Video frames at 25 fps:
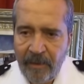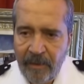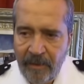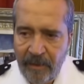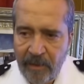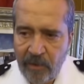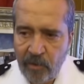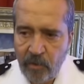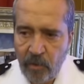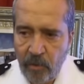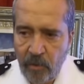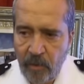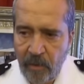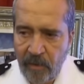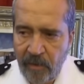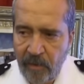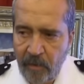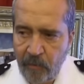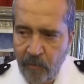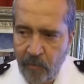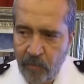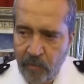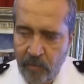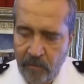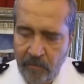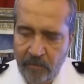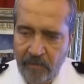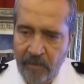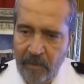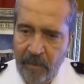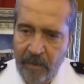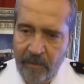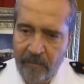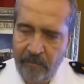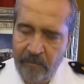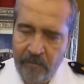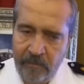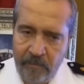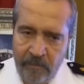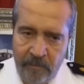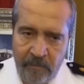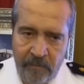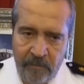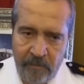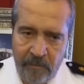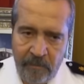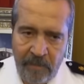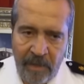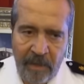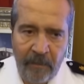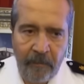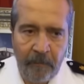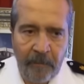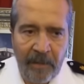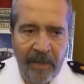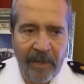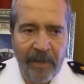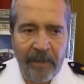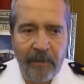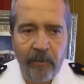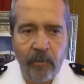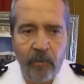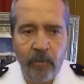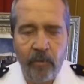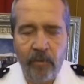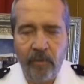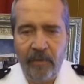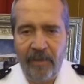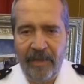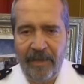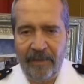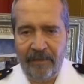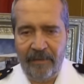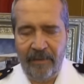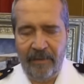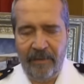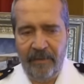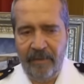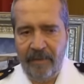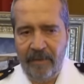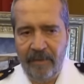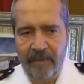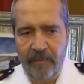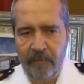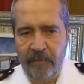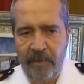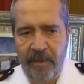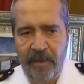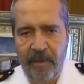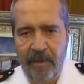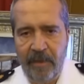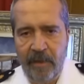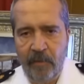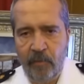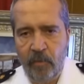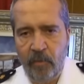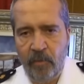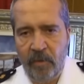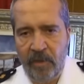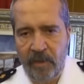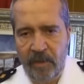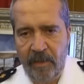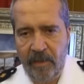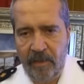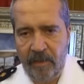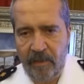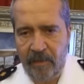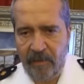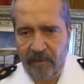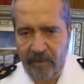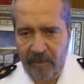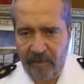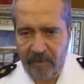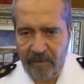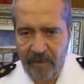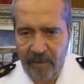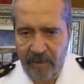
Y eso lo hacemos mm, empleando las técnicas que emplearíamos en guerra, es decir,